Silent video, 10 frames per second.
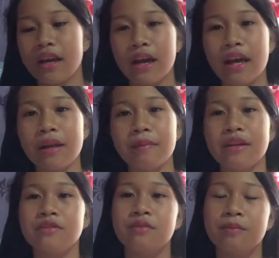And my
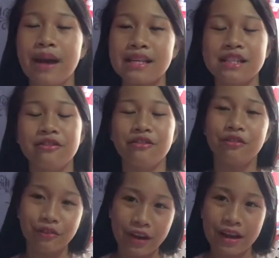best
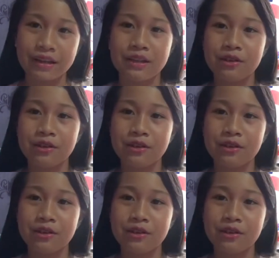friend,